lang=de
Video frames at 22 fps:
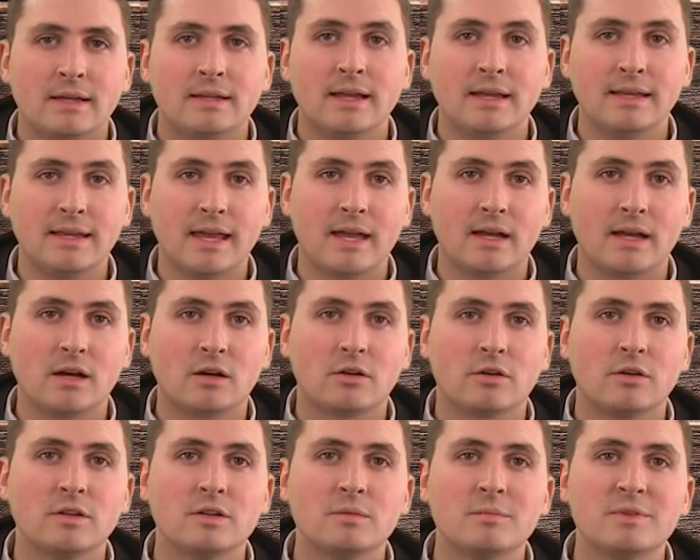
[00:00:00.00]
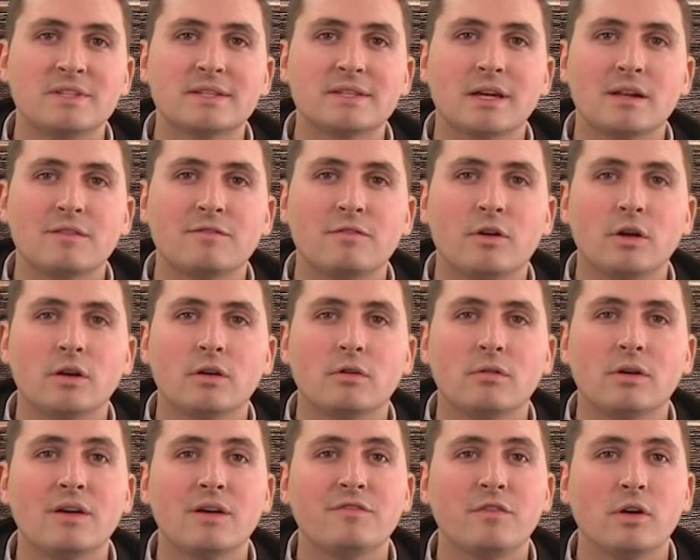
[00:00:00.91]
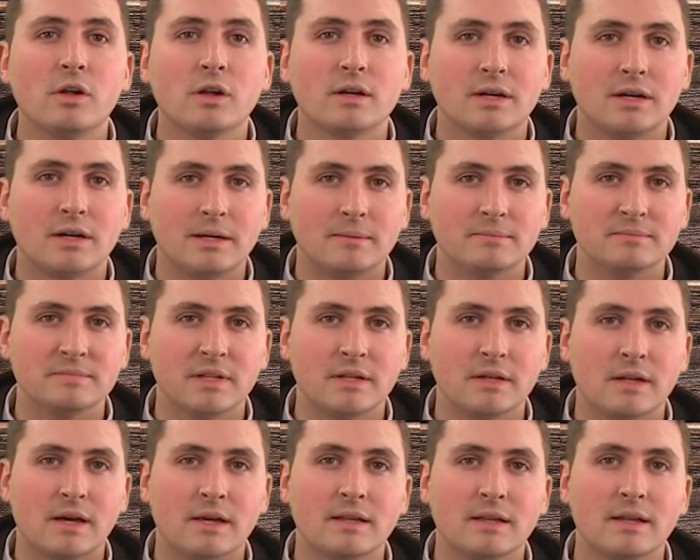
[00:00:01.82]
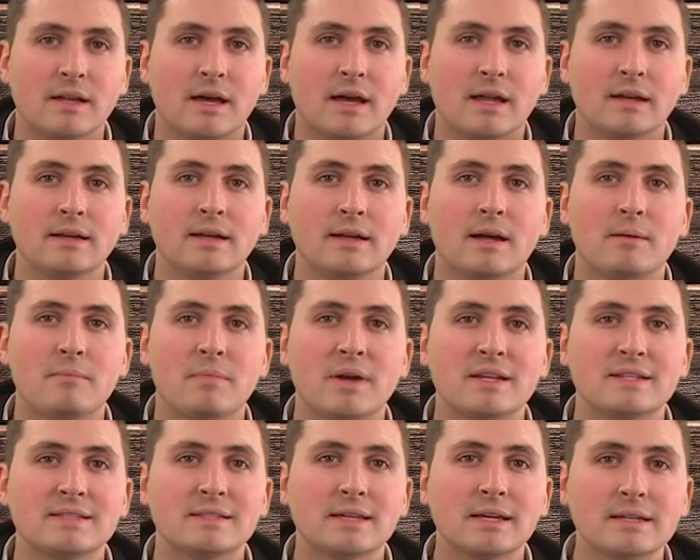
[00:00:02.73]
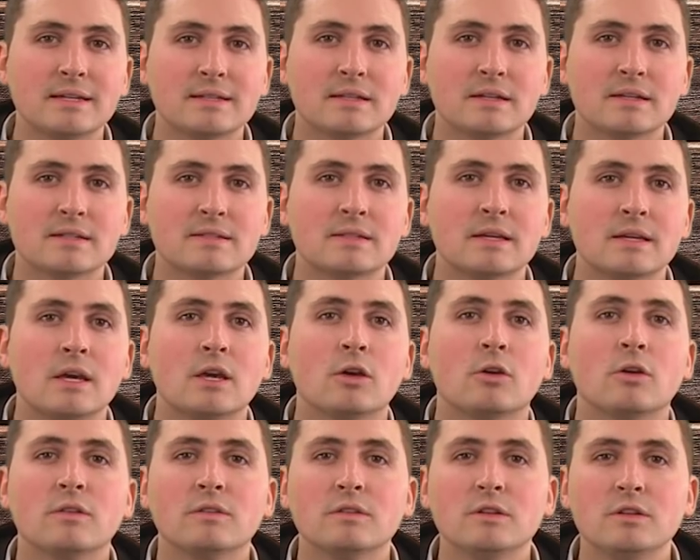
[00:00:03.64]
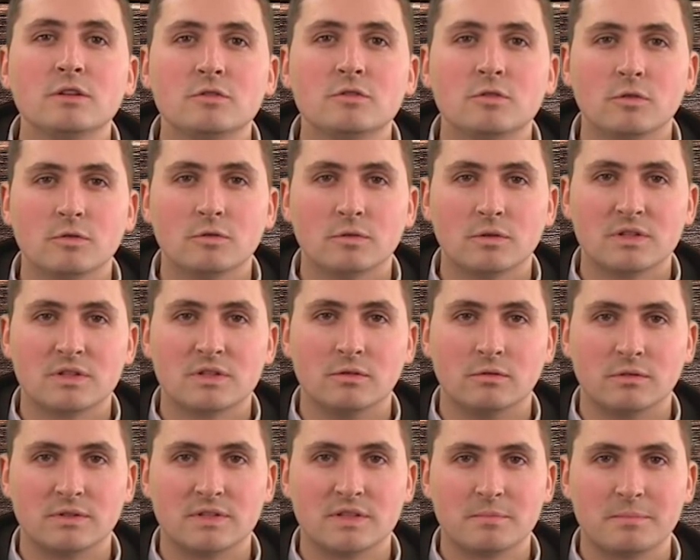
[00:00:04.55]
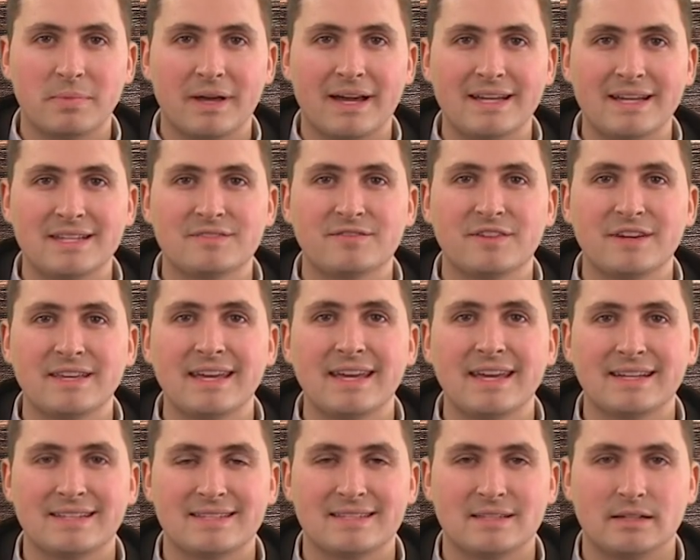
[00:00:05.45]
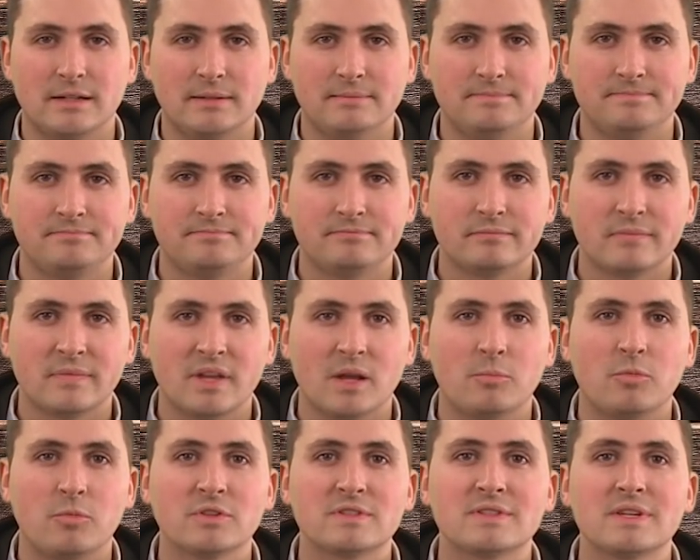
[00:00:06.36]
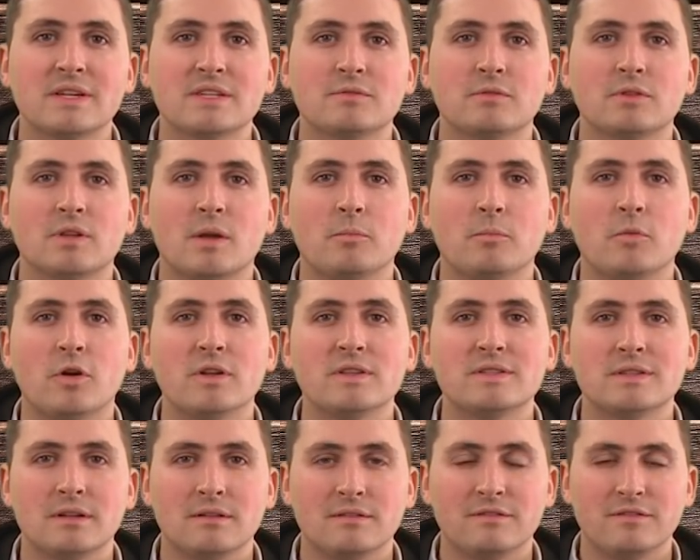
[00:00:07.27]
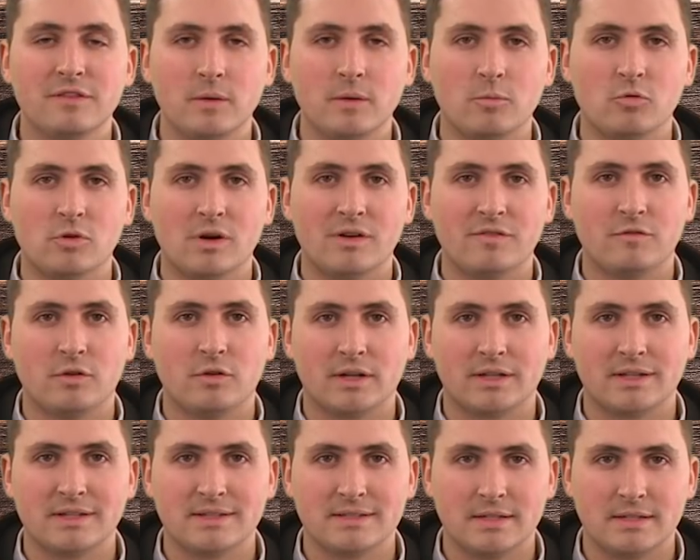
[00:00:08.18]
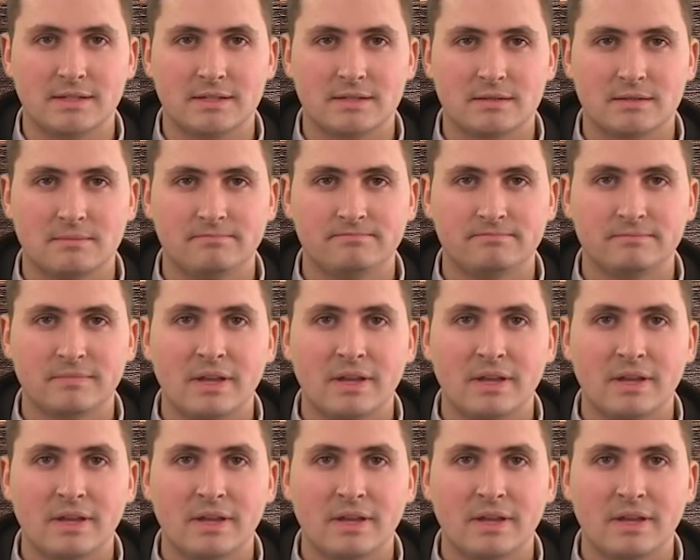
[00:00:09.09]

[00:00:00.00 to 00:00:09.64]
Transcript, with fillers: Der Jäger könnte mit seiner Forderung Erfolg haben, denn nach den Angaben eines Richters könnte die Tötung des Luchses bereits verjährt sein. Der Prozess wird am 19. Februar fortgesetzt.